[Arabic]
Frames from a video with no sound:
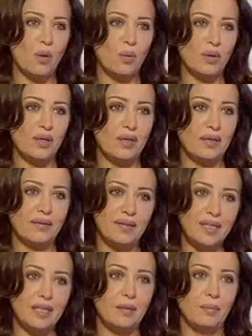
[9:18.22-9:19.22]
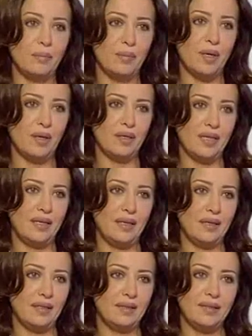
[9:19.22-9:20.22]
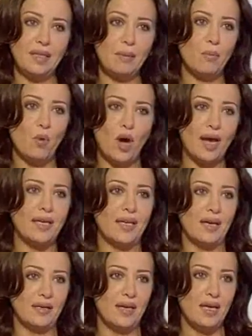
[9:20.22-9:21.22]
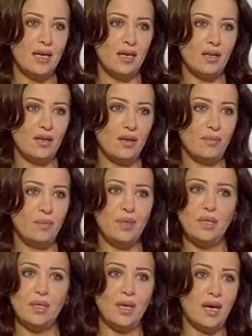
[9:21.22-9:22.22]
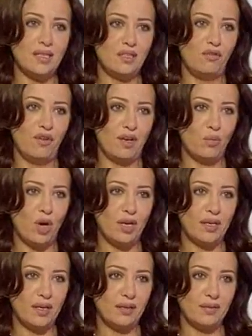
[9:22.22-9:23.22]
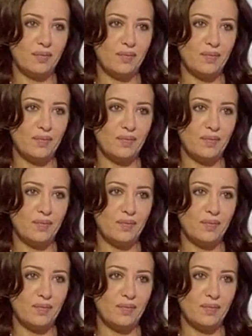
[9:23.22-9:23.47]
او الثيم يعني ثيم معين آه، باحتفال معين